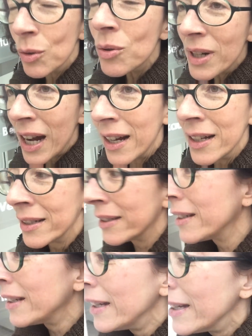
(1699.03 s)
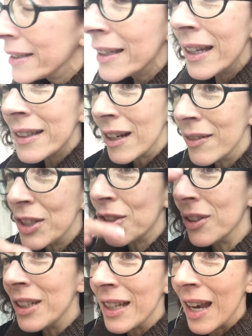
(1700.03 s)
una delle
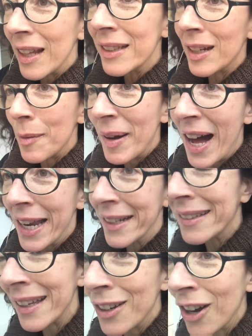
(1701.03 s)
televisioni dall'altra parte,